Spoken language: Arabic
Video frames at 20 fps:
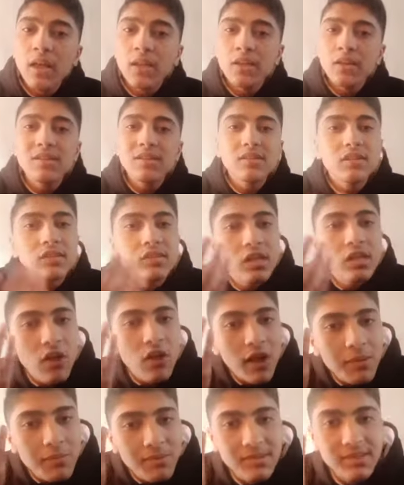نظرة صدق
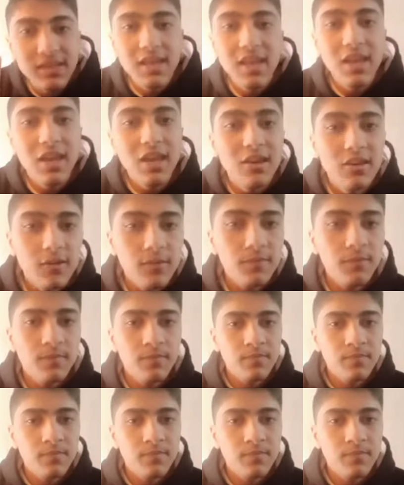المسكين